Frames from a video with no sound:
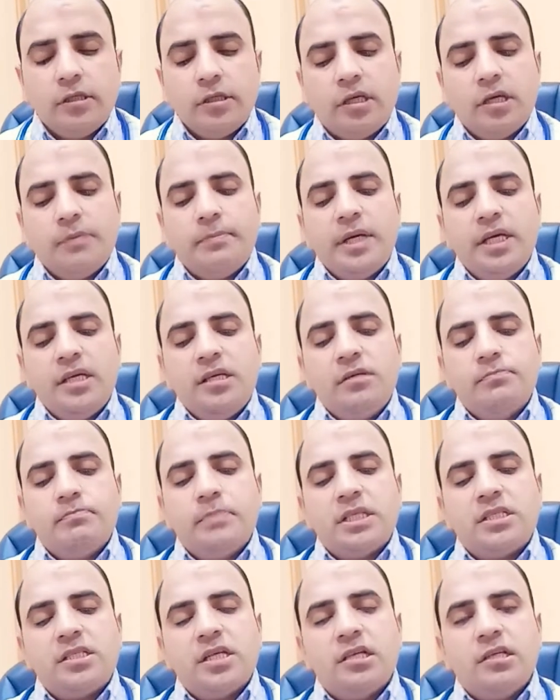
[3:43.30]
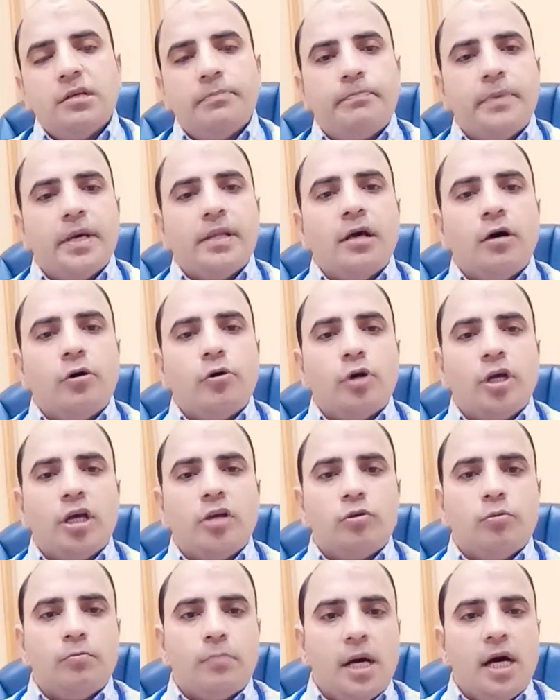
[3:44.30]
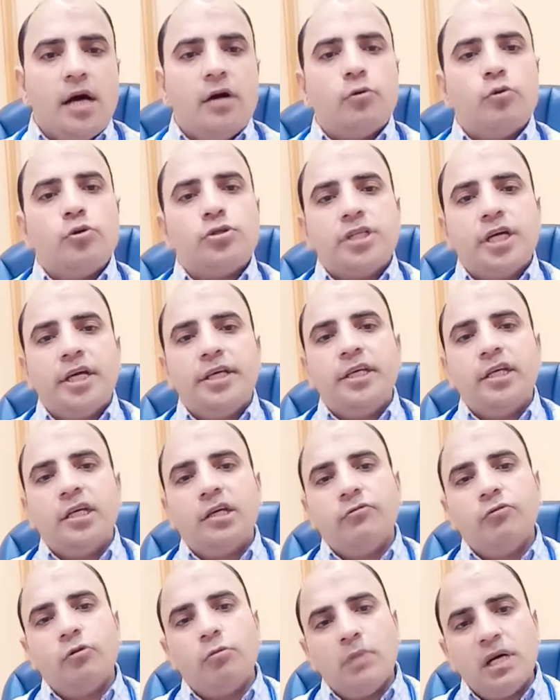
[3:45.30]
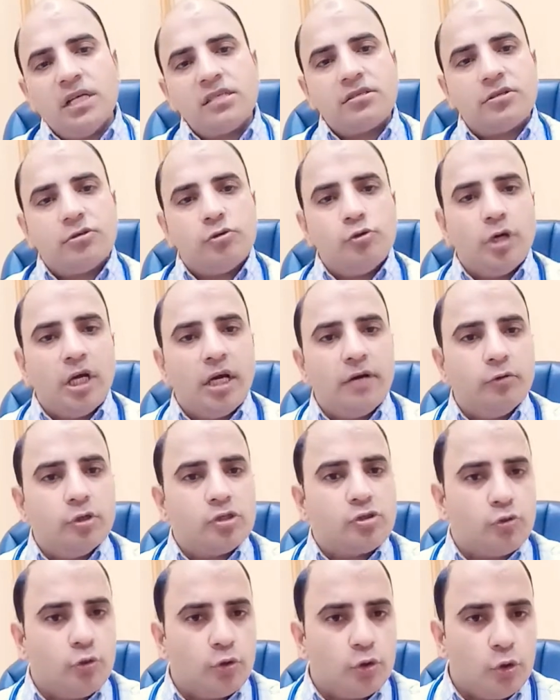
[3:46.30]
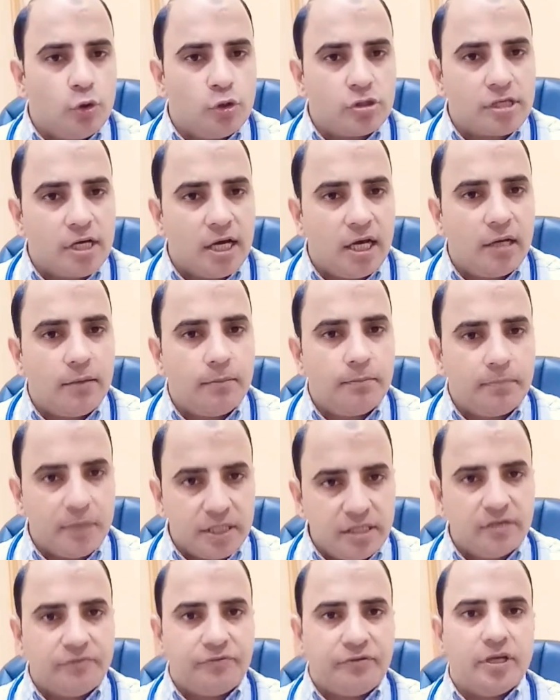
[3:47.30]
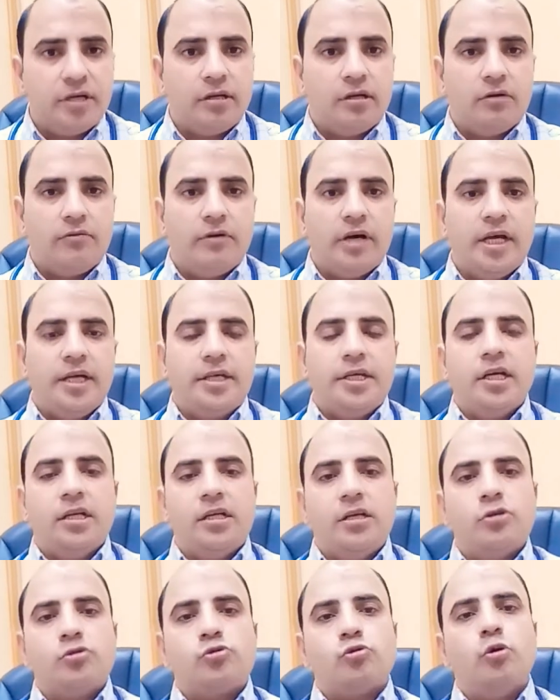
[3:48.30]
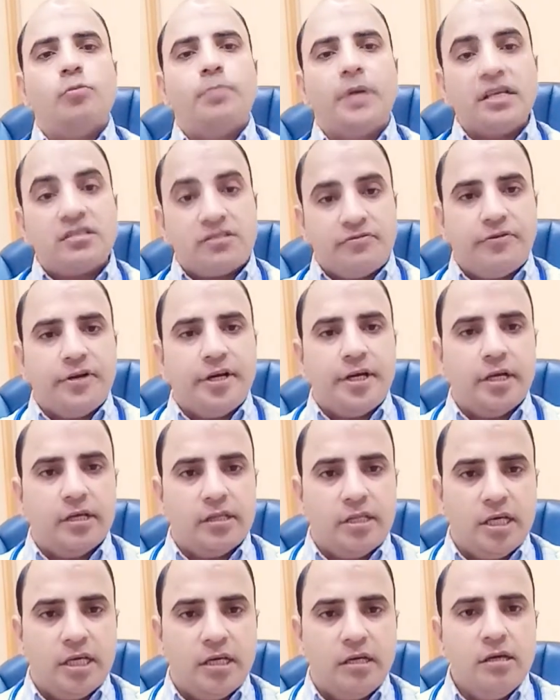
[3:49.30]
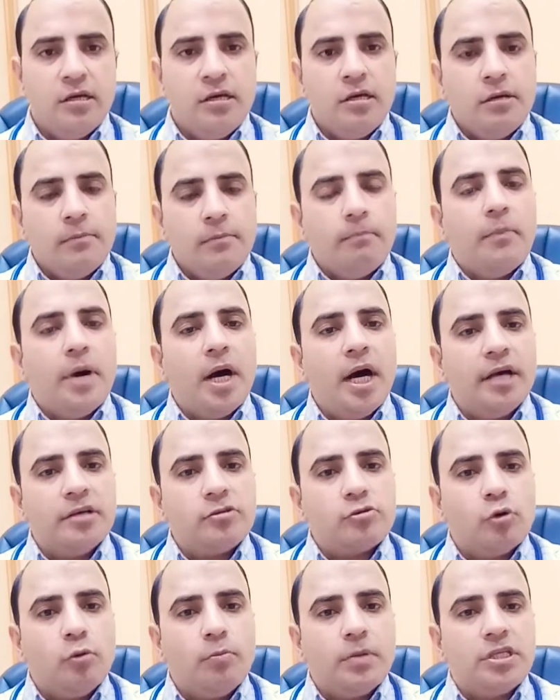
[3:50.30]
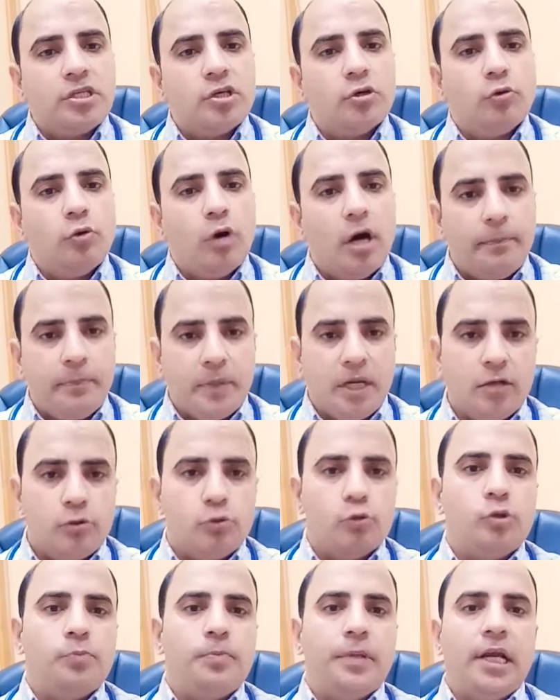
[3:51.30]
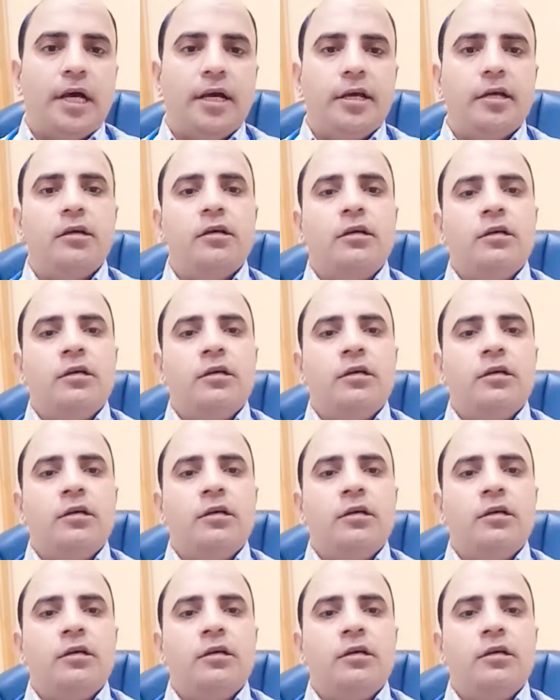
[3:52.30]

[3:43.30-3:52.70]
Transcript: कि भाई बच्चा जब पैदा हो गया तो माँ को चाहिए कि वो मस्ट जो है वो इसको दो साल मदर फीड करवाए यानी इसको ब्रेस्ट फीडिंग दे माँ इसको बच्चे को अपना दूध पिलाए